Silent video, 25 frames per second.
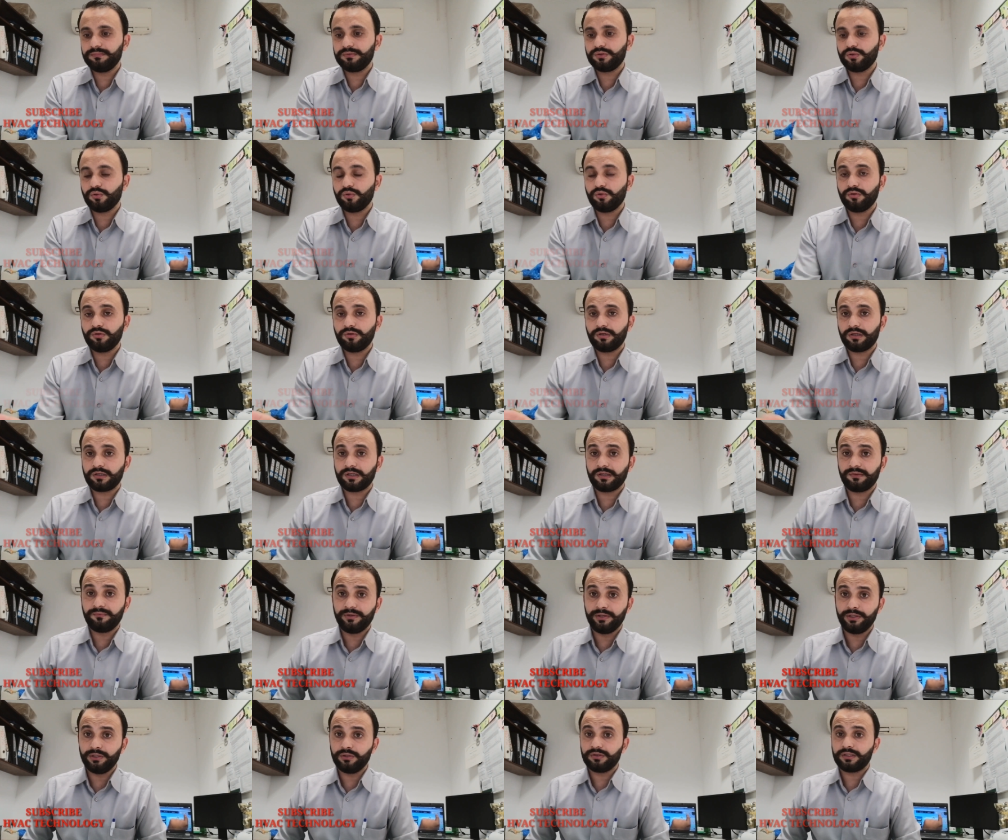तो अगर
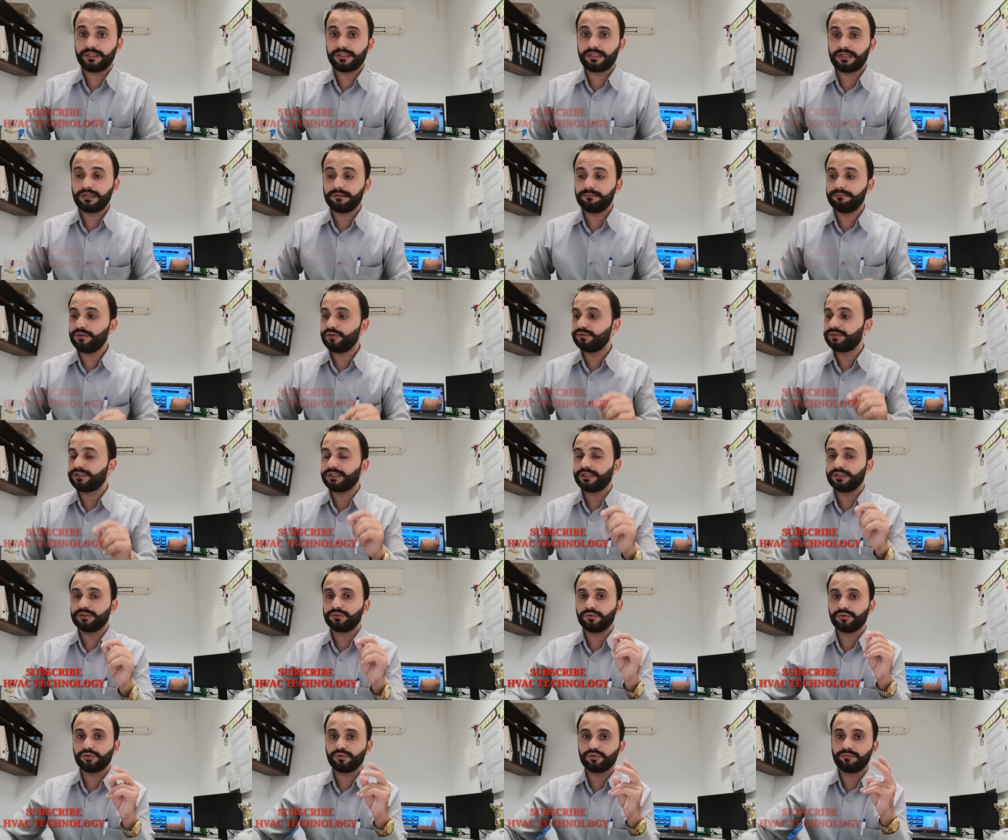वीडियो ज़्यादा लंबी हो
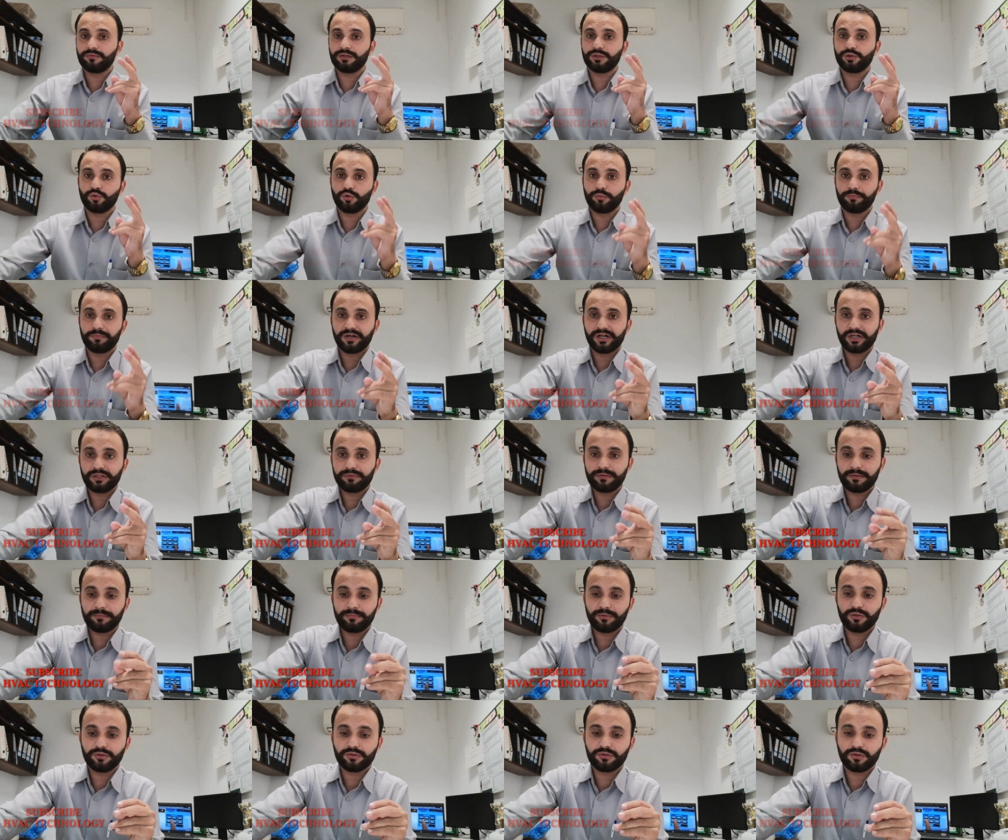जाएगी तो इसको मैं दो पार्ट्स
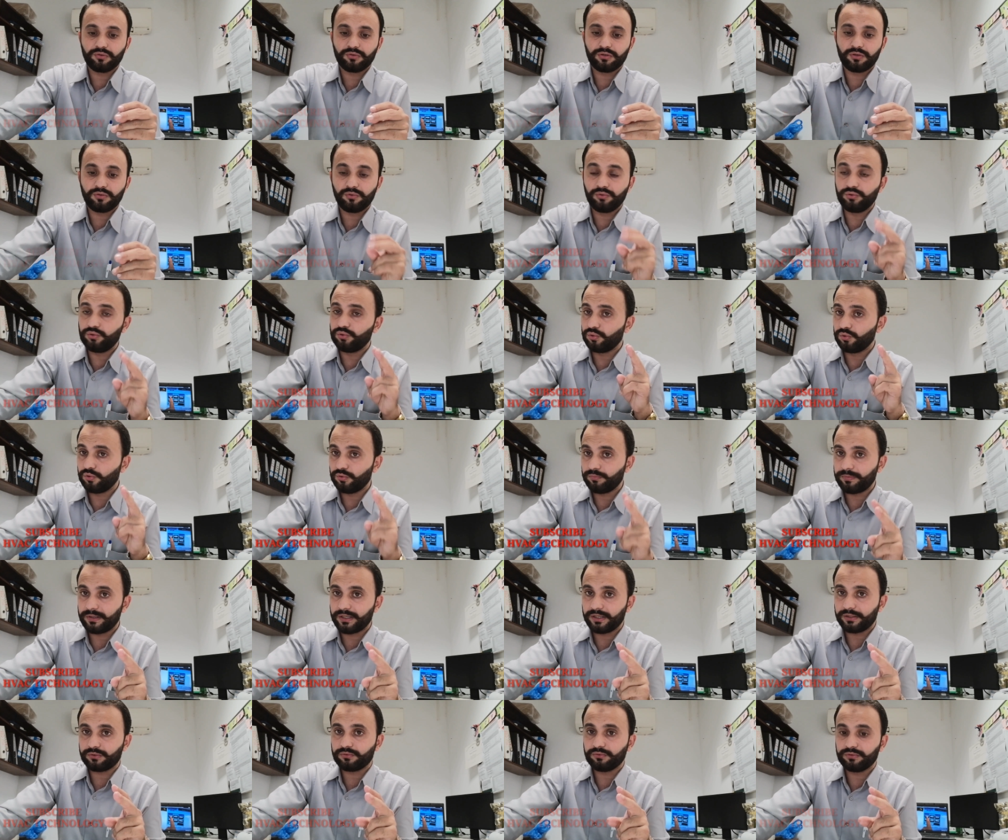में अपलोड करूँगा उन दोनों
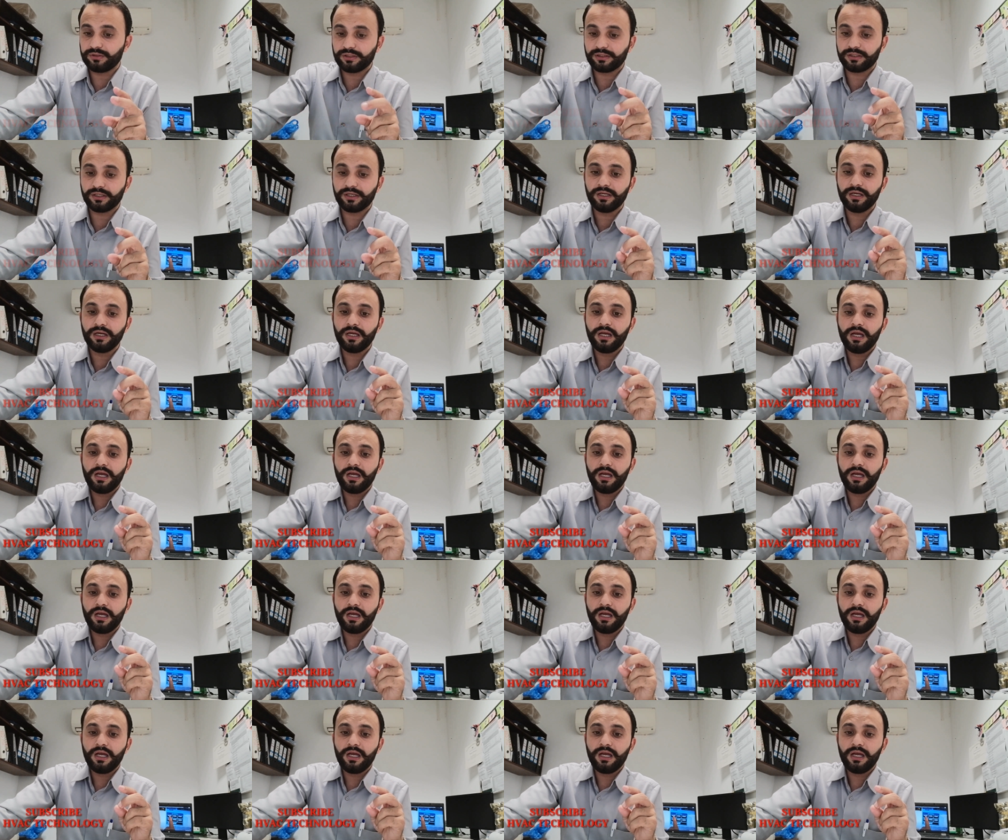पार्ट्स को देखें